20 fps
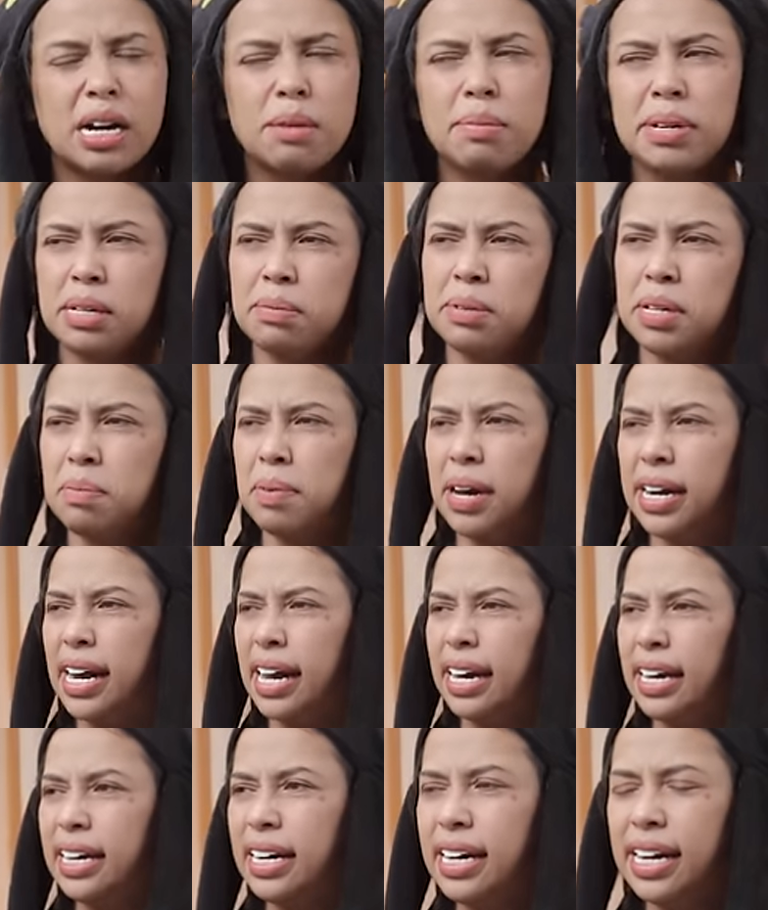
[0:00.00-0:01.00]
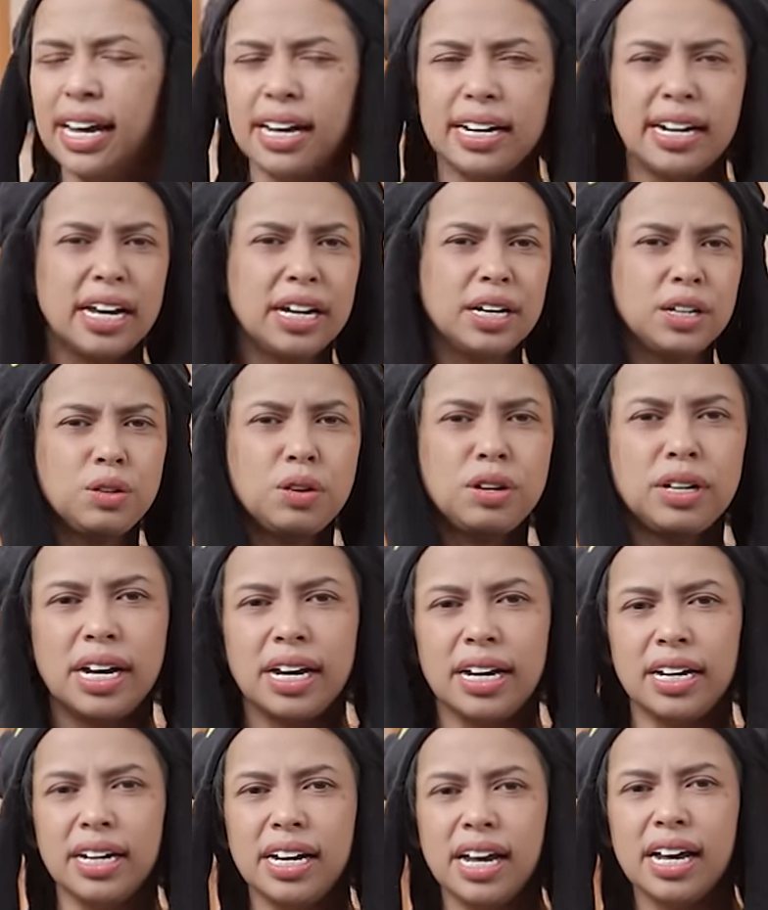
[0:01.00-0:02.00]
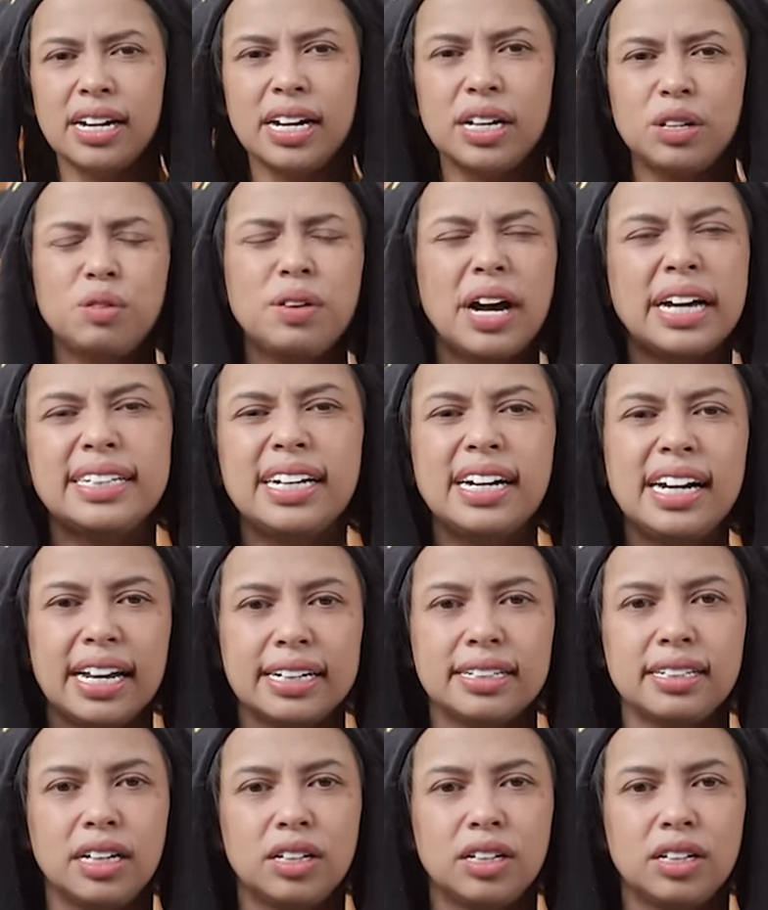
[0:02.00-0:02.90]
Kenapa tiba-tiba ada ini, ada itu, ada ini, ada itu nggak jelas